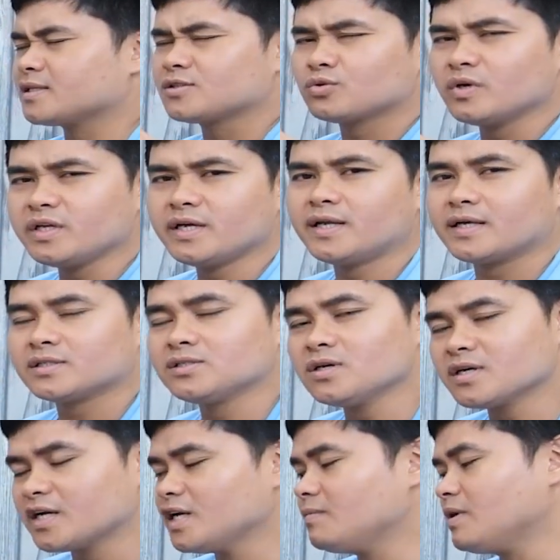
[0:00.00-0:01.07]
Tuy nhiên là trước
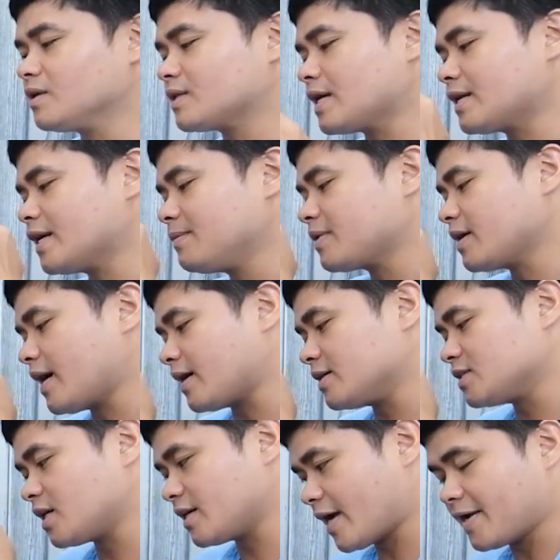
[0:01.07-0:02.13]
khi mình test game cái card
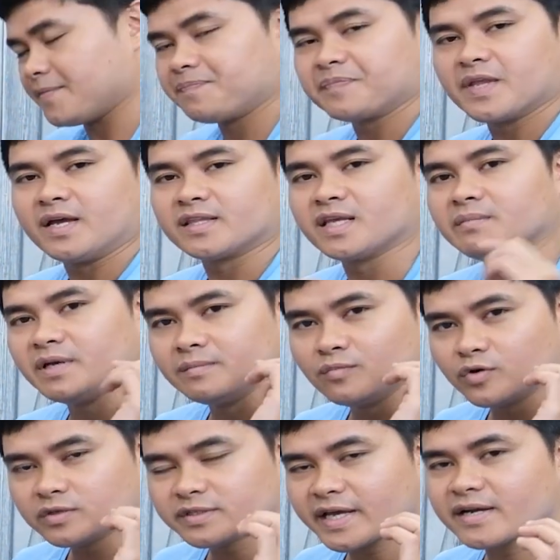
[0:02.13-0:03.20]
hình rời này thì mình
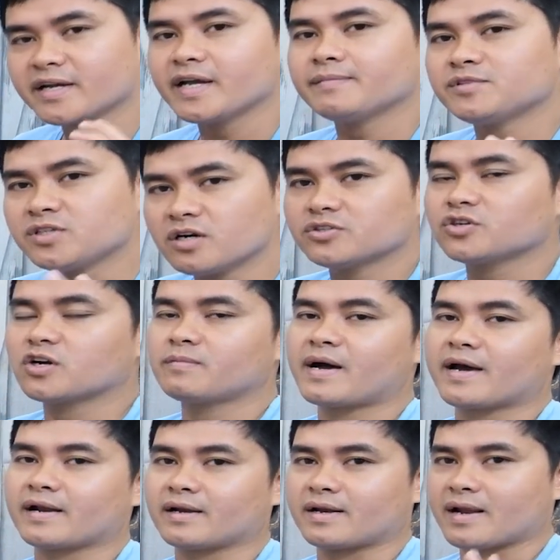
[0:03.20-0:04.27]
muốn test game trước cho các
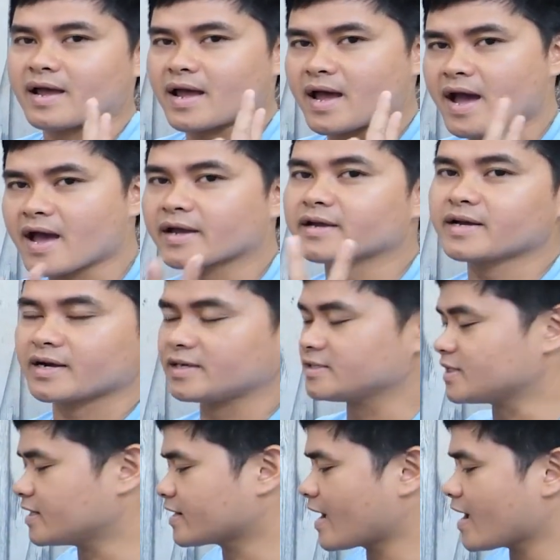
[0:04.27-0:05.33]
bạn hai cái card hình
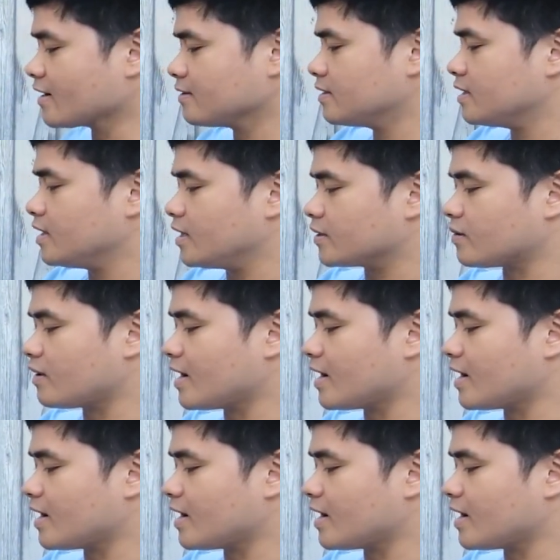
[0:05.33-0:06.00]
rời khác. Đó